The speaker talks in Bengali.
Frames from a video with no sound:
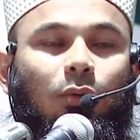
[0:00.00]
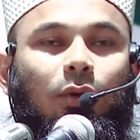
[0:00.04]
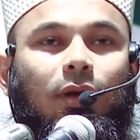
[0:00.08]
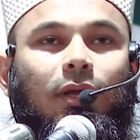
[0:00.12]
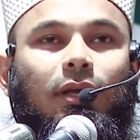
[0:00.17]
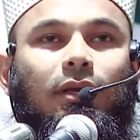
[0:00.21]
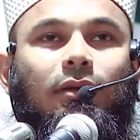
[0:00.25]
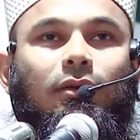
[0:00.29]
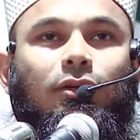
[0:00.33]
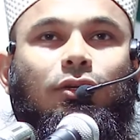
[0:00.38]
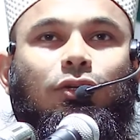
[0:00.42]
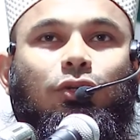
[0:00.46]
ওই
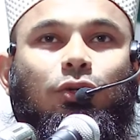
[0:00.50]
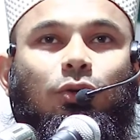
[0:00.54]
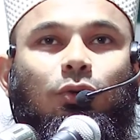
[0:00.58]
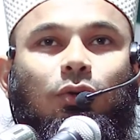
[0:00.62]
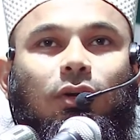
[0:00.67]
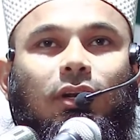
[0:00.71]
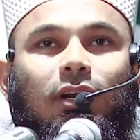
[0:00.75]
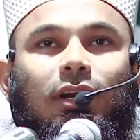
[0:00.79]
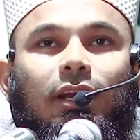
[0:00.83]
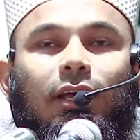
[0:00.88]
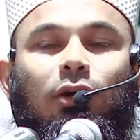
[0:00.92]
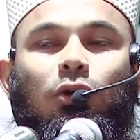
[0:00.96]

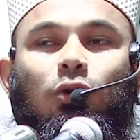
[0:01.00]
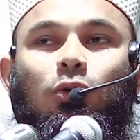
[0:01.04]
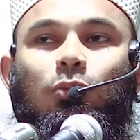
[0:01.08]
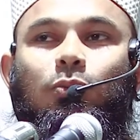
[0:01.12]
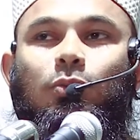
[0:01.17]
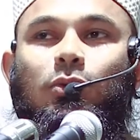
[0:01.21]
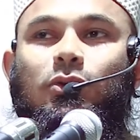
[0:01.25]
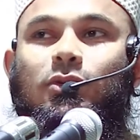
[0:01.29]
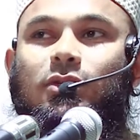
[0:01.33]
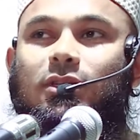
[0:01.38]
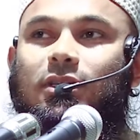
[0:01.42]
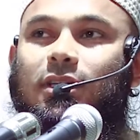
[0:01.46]
শরীরে
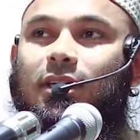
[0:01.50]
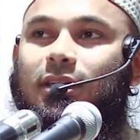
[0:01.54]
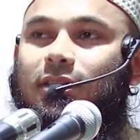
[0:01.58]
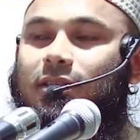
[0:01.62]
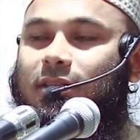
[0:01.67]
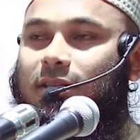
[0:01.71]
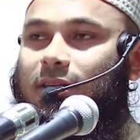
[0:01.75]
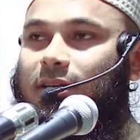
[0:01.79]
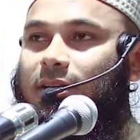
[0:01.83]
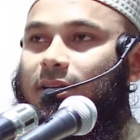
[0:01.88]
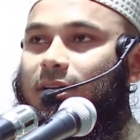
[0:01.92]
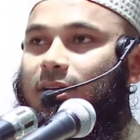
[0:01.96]
উপস্থিত
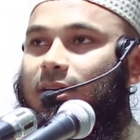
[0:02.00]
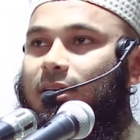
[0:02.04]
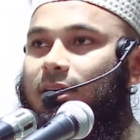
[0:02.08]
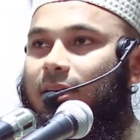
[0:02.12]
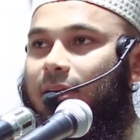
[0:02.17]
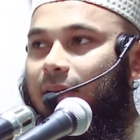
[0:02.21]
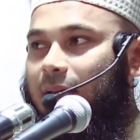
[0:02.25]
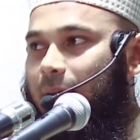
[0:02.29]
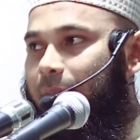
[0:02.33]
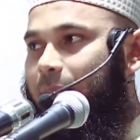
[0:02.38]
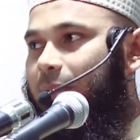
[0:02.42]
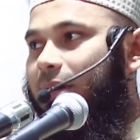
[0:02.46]

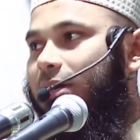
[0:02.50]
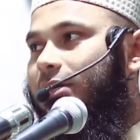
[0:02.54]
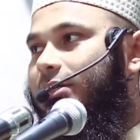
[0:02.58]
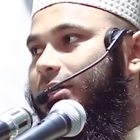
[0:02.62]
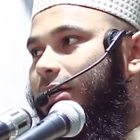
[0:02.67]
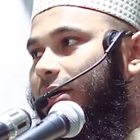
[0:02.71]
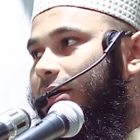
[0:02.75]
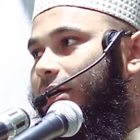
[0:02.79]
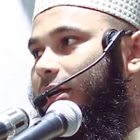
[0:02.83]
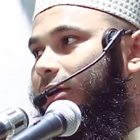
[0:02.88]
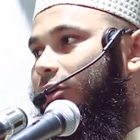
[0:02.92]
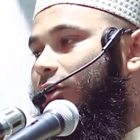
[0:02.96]

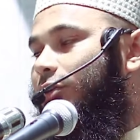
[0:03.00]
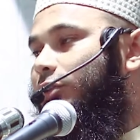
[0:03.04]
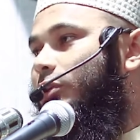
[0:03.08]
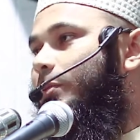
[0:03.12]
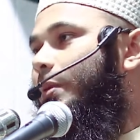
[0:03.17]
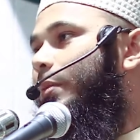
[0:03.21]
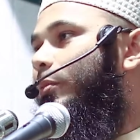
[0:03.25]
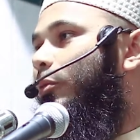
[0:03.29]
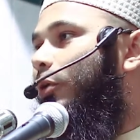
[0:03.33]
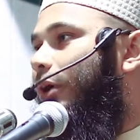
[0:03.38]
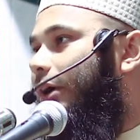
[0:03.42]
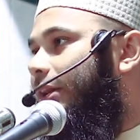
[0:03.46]
নাপাকটাকে
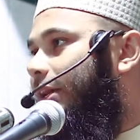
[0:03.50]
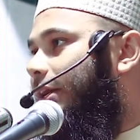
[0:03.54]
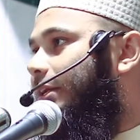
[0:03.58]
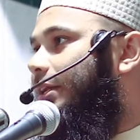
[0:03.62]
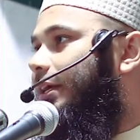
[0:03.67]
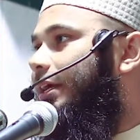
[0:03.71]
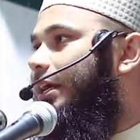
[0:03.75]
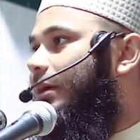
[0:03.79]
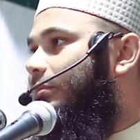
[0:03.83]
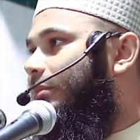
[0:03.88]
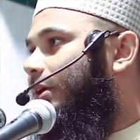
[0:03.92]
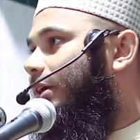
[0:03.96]
অথবা
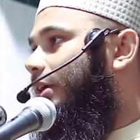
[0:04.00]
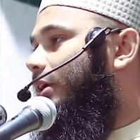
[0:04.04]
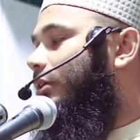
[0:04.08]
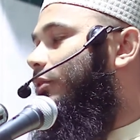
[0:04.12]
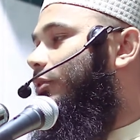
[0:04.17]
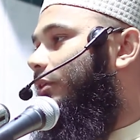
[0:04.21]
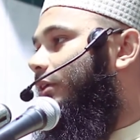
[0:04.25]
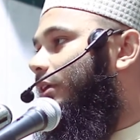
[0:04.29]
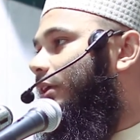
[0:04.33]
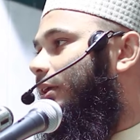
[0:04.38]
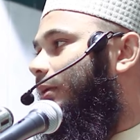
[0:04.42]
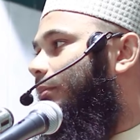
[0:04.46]
ময়লাটাকে আমরা কি
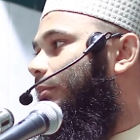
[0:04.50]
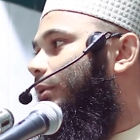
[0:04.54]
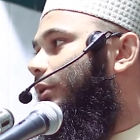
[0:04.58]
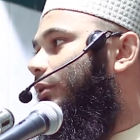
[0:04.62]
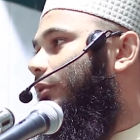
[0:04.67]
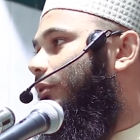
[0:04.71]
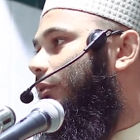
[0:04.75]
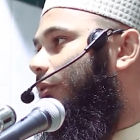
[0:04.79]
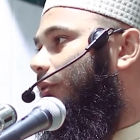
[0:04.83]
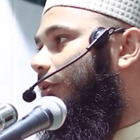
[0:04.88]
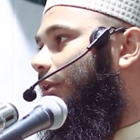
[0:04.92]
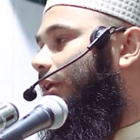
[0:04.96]
করি কি
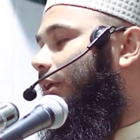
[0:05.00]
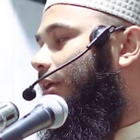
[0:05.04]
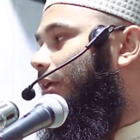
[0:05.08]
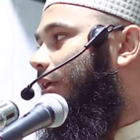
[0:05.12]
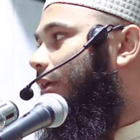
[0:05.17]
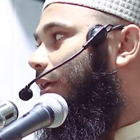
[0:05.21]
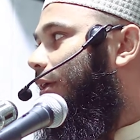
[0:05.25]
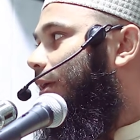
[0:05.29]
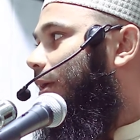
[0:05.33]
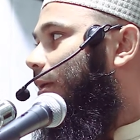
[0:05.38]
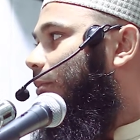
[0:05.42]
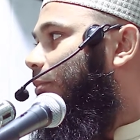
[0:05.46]
বিয়োগ করি
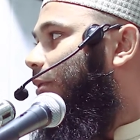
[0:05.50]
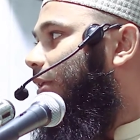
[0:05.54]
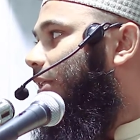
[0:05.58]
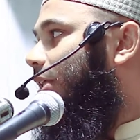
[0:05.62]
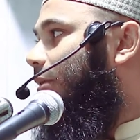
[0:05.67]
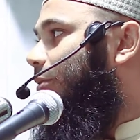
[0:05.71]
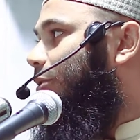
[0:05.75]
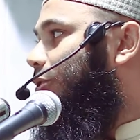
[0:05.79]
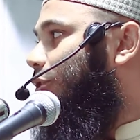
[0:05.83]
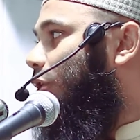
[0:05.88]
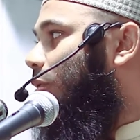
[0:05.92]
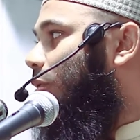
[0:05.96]
পৃথিবী